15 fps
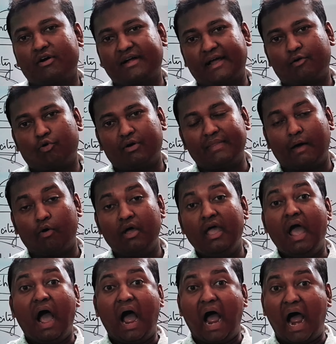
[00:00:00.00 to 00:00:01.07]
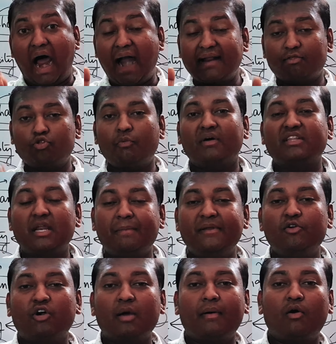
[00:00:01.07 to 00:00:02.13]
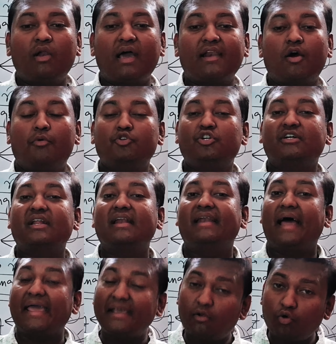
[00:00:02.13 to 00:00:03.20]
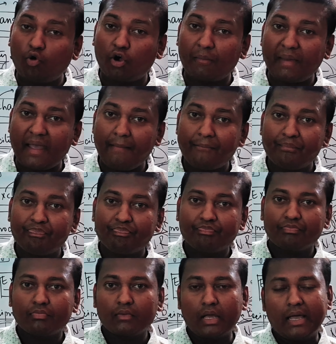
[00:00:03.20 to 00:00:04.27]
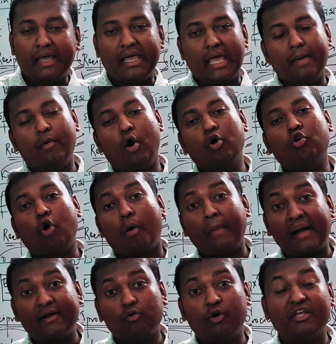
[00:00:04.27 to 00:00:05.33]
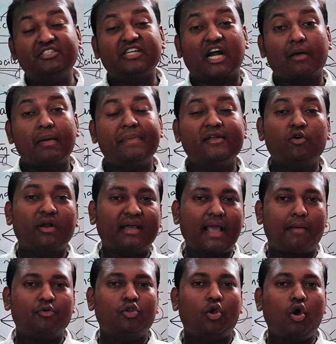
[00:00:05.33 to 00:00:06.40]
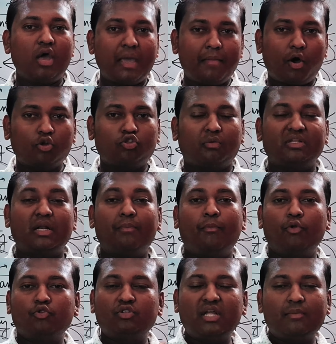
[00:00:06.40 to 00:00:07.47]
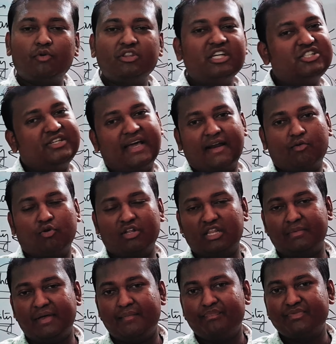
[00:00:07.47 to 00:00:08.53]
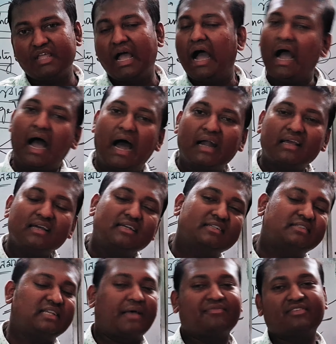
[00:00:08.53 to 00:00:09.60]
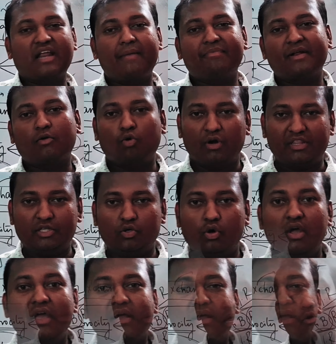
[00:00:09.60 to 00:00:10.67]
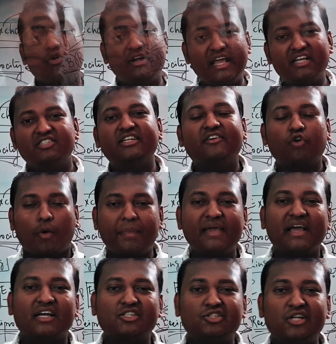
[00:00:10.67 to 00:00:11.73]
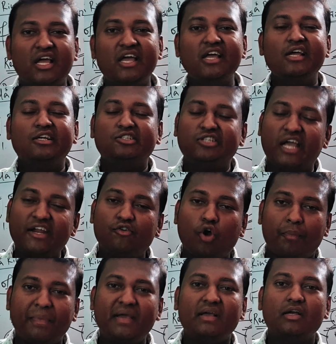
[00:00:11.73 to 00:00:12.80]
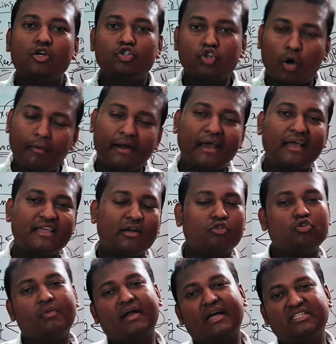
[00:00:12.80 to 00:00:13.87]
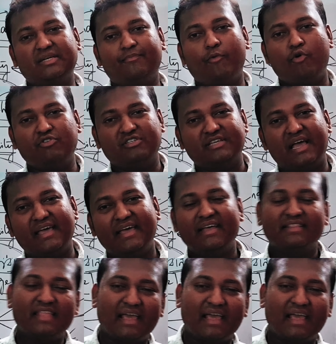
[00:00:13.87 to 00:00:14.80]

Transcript: কন্ট্যাক্ট করে নাও আর তোমাদের ভিডিওটা ভালো লাগলে অবশ্যই একটা লাইক করবে এবং কমেন্ট করে জানাবে ভিডিওটা কেমন হলো এবং তোমাদের বন্ধুদের মধ্যে শেয়ার করে দেবে আর সাবস্ক্রাইবটা করে দিও কারণ নেক্সট যে টপিক আসছে সেই টপিক সবার আগে যেন তোমার কাছে পৌঁছে যায়